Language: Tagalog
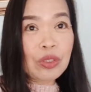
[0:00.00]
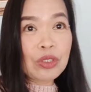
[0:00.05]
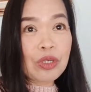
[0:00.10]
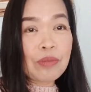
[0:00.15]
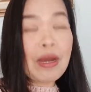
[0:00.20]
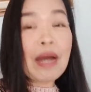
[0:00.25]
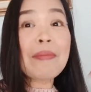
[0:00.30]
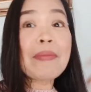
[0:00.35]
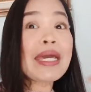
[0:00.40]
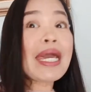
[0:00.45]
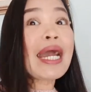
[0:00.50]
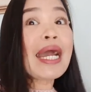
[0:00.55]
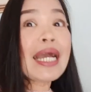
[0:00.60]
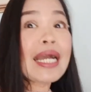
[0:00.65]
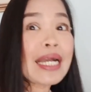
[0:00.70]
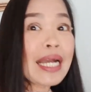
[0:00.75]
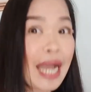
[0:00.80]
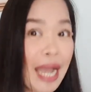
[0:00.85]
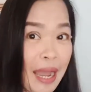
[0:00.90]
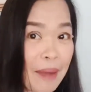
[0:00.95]
So,
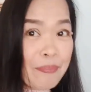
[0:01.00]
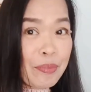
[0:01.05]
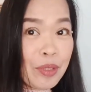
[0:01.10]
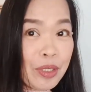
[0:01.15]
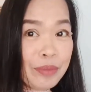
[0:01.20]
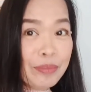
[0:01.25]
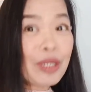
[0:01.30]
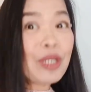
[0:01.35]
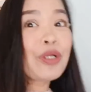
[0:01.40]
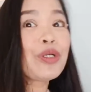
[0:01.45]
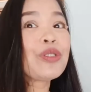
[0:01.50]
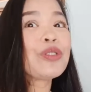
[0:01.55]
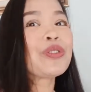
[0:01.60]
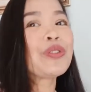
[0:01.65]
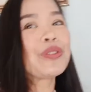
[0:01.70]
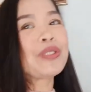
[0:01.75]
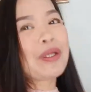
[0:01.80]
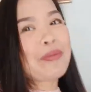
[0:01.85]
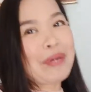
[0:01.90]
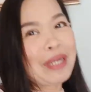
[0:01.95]
mamayang hapon,
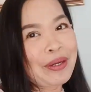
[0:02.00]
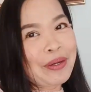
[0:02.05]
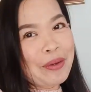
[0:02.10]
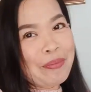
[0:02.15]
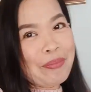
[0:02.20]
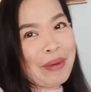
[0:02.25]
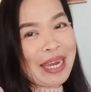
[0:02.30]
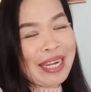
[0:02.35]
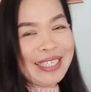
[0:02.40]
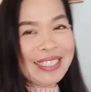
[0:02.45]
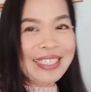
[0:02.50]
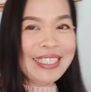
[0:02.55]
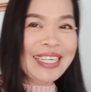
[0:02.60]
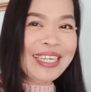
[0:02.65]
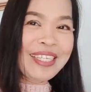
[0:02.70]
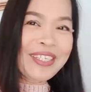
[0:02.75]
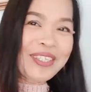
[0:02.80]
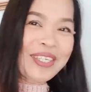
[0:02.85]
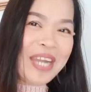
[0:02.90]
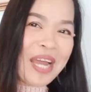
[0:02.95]
magluluto naman ako para sa
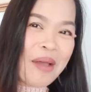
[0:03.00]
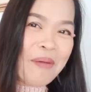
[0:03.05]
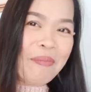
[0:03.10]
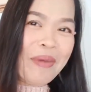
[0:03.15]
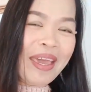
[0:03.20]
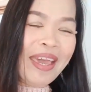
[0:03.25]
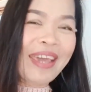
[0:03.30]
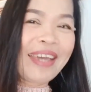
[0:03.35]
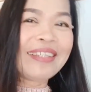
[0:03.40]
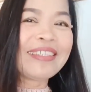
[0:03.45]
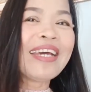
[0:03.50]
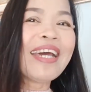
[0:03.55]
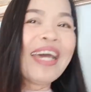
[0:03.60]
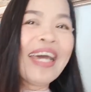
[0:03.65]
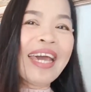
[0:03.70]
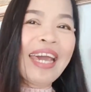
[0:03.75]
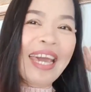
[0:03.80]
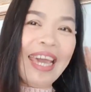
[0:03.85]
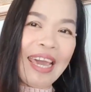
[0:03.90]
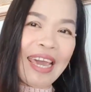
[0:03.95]
dinner namin.
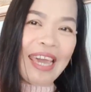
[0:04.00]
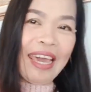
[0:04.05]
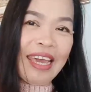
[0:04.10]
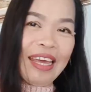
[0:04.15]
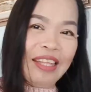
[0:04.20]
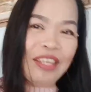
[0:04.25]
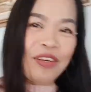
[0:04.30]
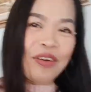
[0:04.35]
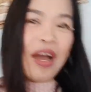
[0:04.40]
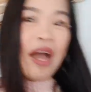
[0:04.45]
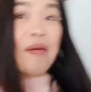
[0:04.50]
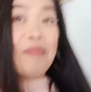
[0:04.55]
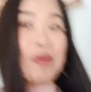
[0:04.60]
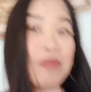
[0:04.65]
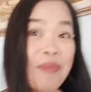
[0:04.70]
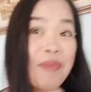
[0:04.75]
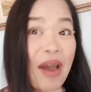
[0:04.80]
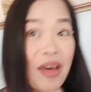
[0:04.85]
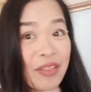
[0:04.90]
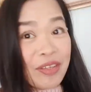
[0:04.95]
And yung
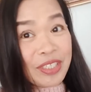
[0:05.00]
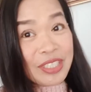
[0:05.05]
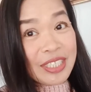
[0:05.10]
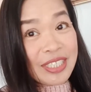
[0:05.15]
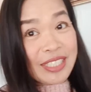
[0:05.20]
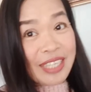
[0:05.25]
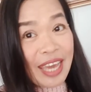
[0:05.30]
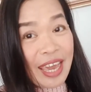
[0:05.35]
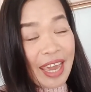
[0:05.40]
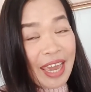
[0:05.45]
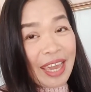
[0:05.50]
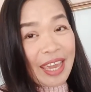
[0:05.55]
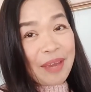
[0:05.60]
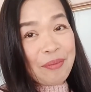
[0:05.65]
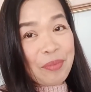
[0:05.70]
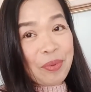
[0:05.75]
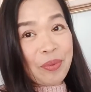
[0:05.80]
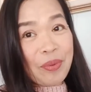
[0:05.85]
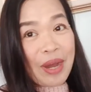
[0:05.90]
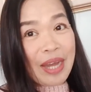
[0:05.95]
aming Mother's
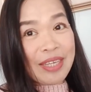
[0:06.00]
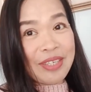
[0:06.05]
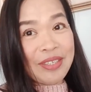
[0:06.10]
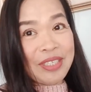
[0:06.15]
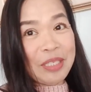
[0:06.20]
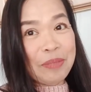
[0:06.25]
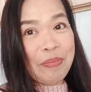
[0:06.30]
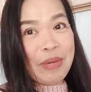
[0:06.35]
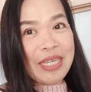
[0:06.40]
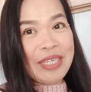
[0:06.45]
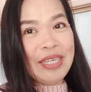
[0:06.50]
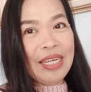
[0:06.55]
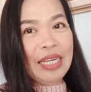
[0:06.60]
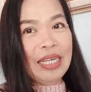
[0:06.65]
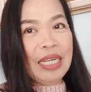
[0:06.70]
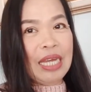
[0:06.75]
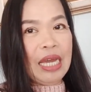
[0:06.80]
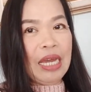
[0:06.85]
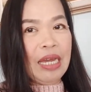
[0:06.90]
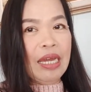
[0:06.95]
Day, bukas yung
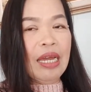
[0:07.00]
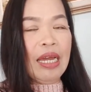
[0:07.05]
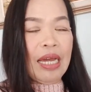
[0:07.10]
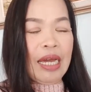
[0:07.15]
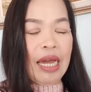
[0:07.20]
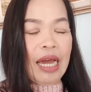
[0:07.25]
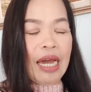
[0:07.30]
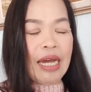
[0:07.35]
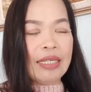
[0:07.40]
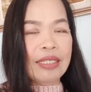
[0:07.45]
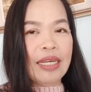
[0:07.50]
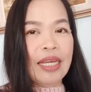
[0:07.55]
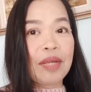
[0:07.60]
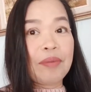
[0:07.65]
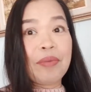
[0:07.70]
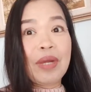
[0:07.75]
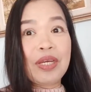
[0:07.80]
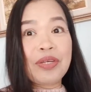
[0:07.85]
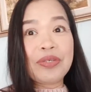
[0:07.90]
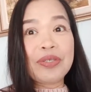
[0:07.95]
special na uh,
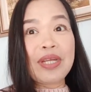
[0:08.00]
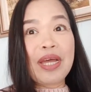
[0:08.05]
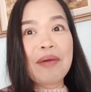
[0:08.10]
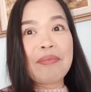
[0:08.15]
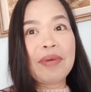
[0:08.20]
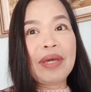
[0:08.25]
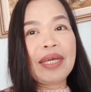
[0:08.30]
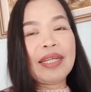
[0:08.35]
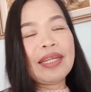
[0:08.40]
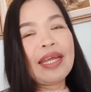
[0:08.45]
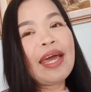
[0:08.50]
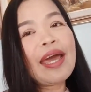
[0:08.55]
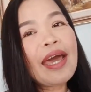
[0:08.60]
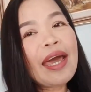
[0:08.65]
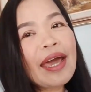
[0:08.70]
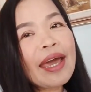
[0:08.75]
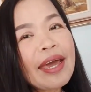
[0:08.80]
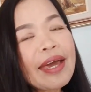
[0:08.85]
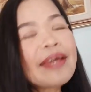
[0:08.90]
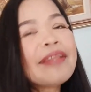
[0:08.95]
celebration namin.
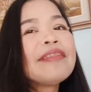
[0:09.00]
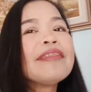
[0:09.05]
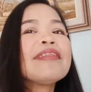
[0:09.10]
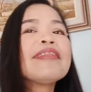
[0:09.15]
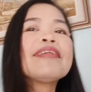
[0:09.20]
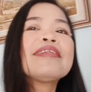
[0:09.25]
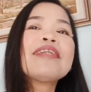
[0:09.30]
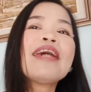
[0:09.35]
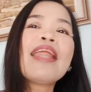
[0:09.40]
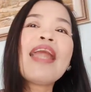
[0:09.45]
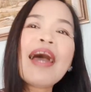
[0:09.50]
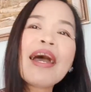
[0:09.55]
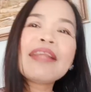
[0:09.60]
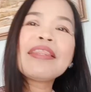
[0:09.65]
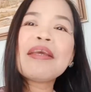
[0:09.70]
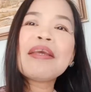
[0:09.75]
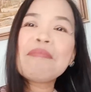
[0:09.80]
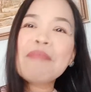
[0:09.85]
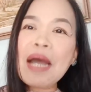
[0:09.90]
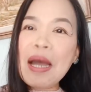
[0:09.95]
And sa
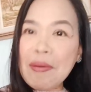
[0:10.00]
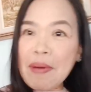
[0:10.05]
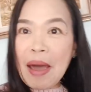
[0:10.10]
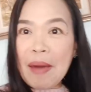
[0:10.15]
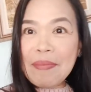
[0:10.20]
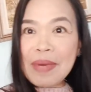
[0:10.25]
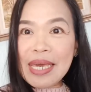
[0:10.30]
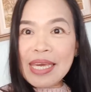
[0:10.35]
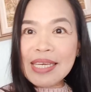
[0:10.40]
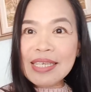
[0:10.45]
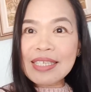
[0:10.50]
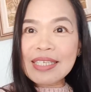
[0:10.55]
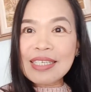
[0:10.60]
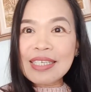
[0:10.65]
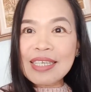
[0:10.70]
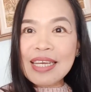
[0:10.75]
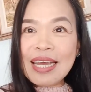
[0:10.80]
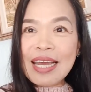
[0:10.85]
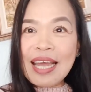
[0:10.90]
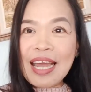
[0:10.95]
lahat ng mga mamis,
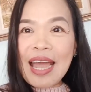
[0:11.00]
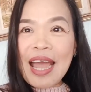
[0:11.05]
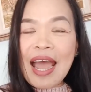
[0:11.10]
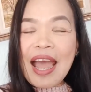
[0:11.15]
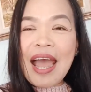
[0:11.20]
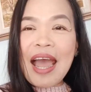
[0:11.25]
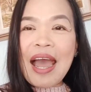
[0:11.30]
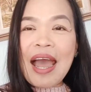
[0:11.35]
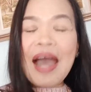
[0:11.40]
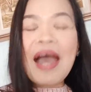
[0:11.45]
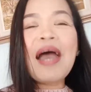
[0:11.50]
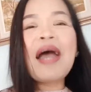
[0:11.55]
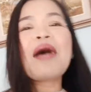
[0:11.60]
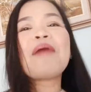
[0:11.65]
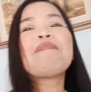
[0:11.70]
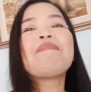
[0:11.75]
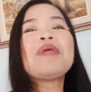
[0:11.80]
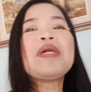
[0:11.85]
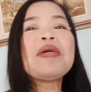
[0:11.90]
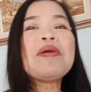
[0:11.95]

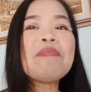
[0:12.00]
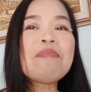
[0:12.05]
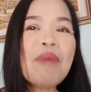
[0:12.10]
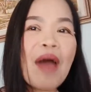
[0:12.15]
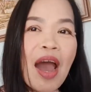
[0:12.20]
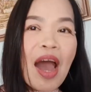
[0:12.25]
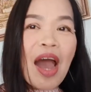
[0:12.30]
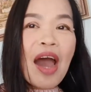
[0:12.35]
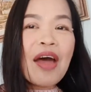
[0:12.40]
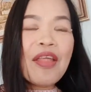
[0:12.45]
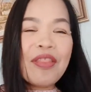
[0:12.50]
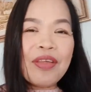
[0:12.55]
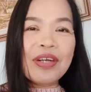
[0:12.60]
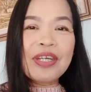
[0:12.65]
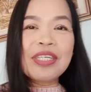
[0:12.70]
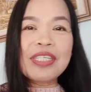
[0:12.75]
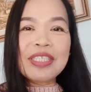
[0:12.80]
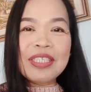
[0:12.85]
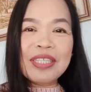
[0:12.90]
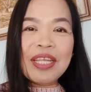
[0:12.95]
Happy
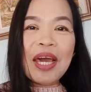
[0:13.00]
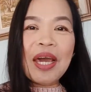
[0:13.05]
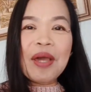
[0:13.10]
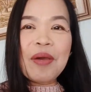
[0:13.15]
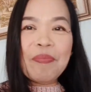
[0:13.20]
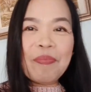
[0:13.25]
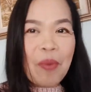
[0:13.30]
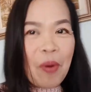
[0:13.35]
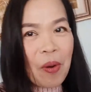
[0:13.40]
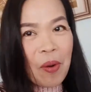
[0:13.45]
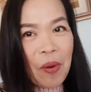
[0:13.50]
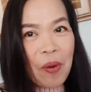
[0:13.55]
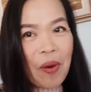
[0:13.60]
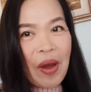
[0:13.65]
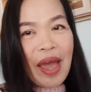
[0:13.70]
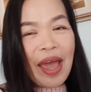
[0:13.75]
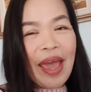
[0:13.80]
Mother's Day po.